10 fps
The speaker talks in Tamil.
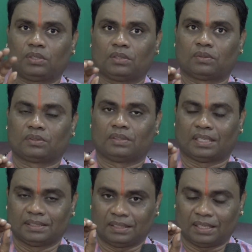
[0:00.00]
ஓட்டம் கொடுக்கும்
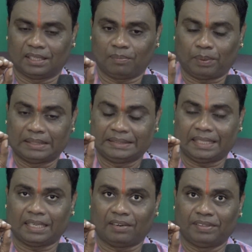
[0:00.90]
அதனால தான்
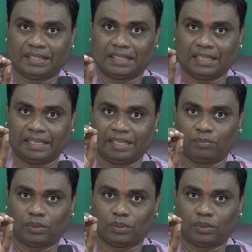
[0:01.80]
பஞ்ச காவியத்தில் நெய்